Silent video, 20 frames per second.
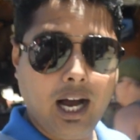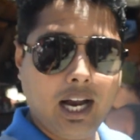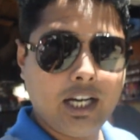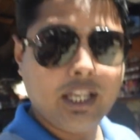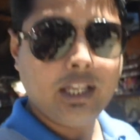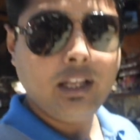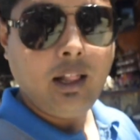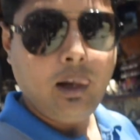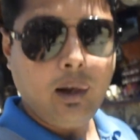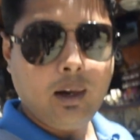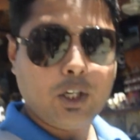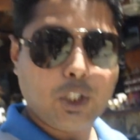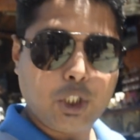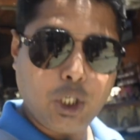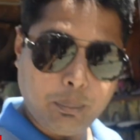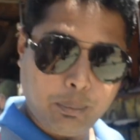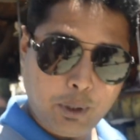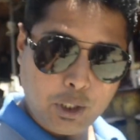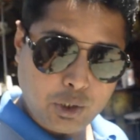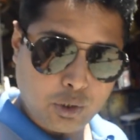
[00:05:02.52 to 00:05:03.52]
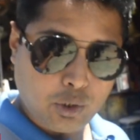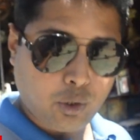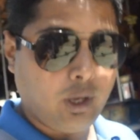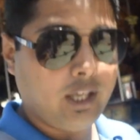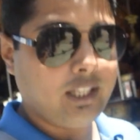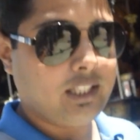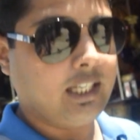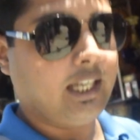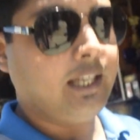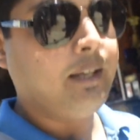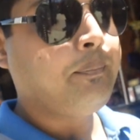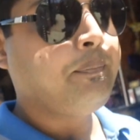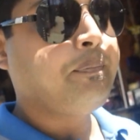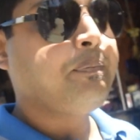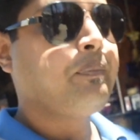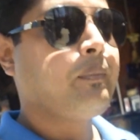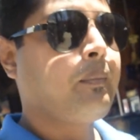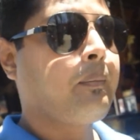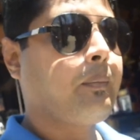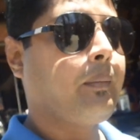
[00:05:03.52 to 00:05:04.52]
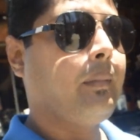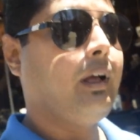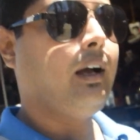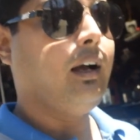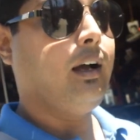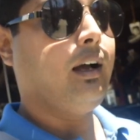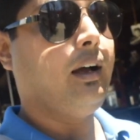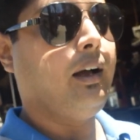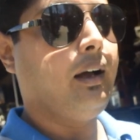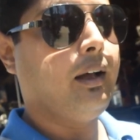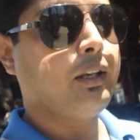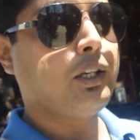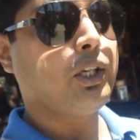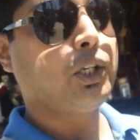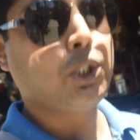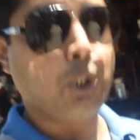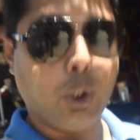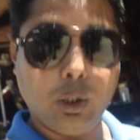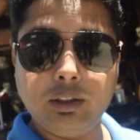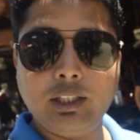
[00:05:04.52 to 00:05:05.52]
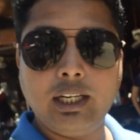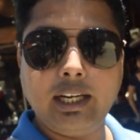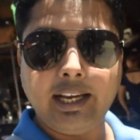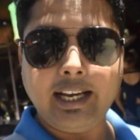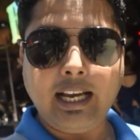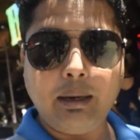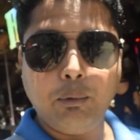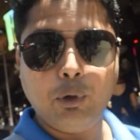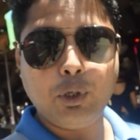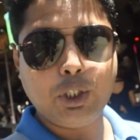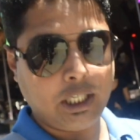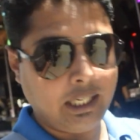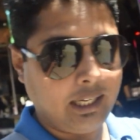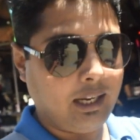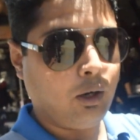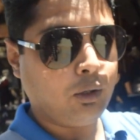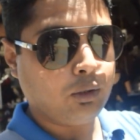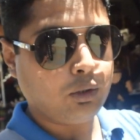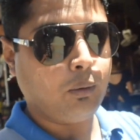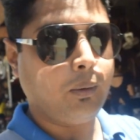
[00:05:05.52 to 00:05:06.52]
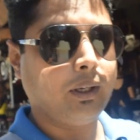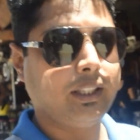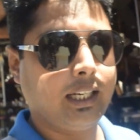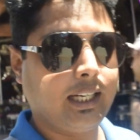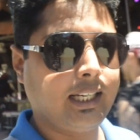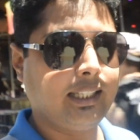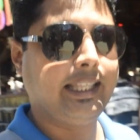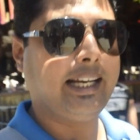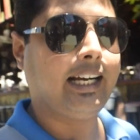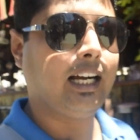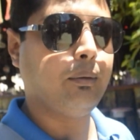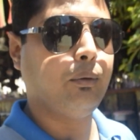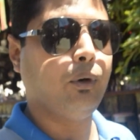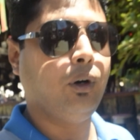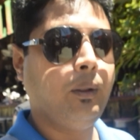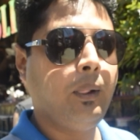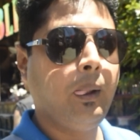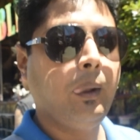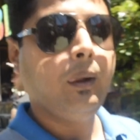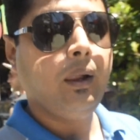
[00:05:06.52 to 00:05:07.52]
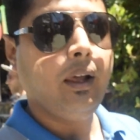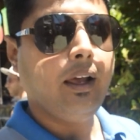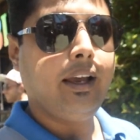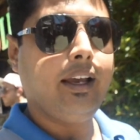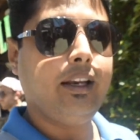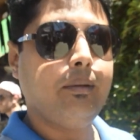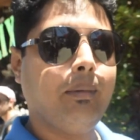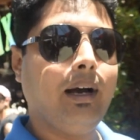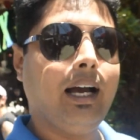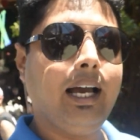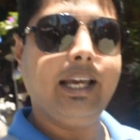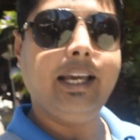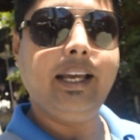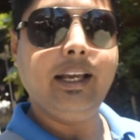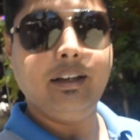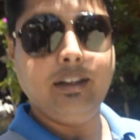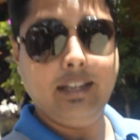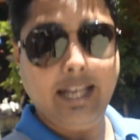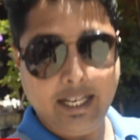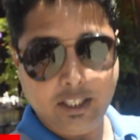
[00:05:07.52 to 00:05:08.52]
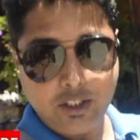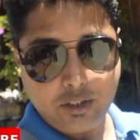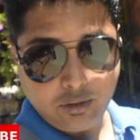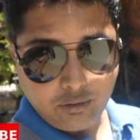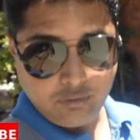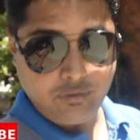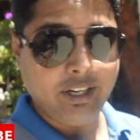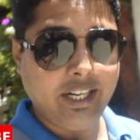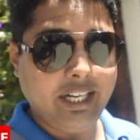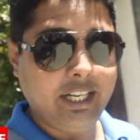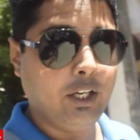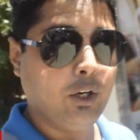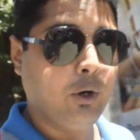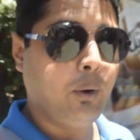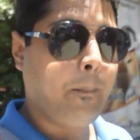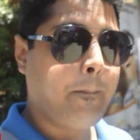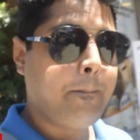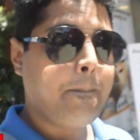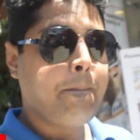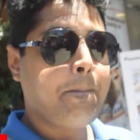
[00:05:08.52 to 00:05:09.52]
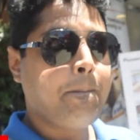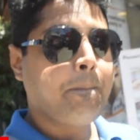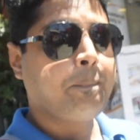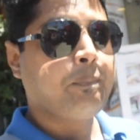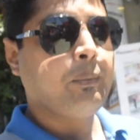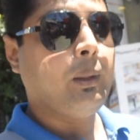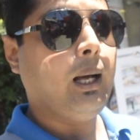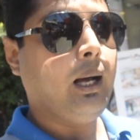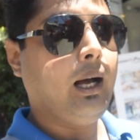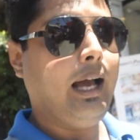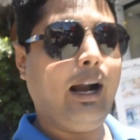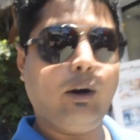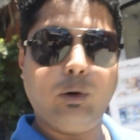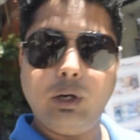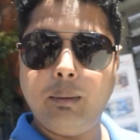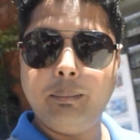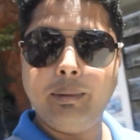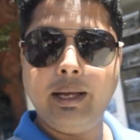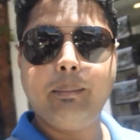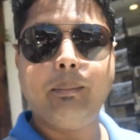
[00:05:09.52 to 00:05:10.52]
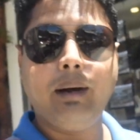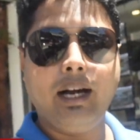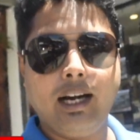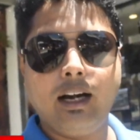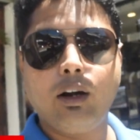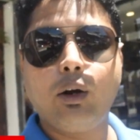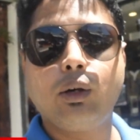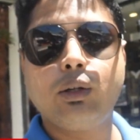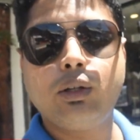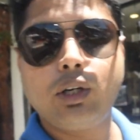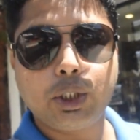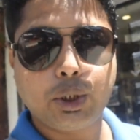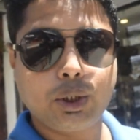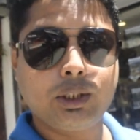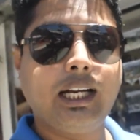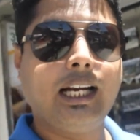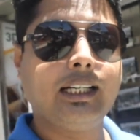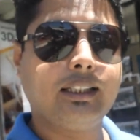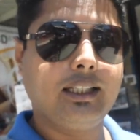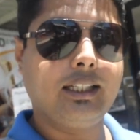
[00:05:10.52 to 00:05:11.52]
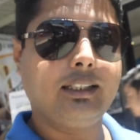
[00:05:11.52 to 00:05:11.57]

अप कर लोगे ट्रस्ट मी इट विल बी सो मच सो मच लेस एक्सपेंसिव तो कैसे बार्गेन करना है कितने पैसे में आपको पूरा फिकेट का फुकेट का